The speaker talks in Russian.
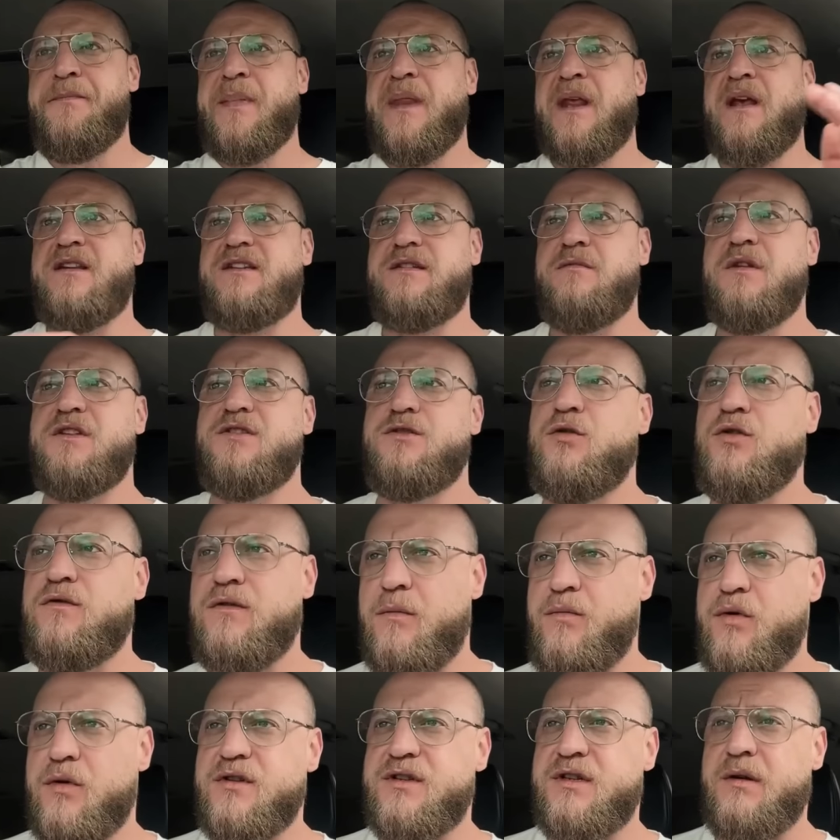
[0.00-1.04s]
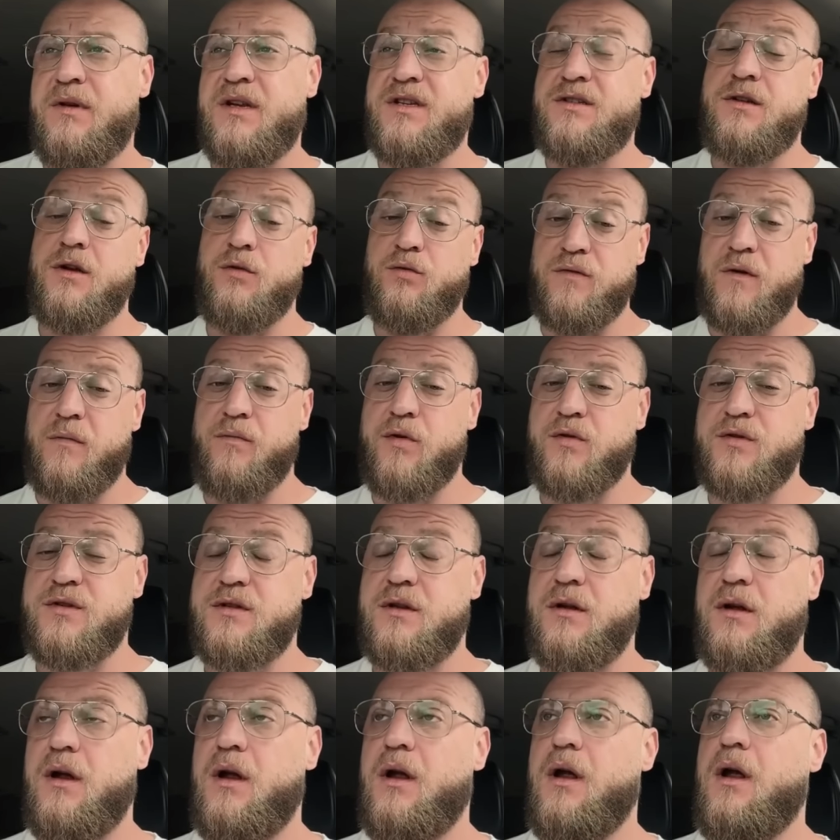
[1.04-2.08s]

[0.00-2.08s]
Если мне задают вопросы, мне задают вопросы.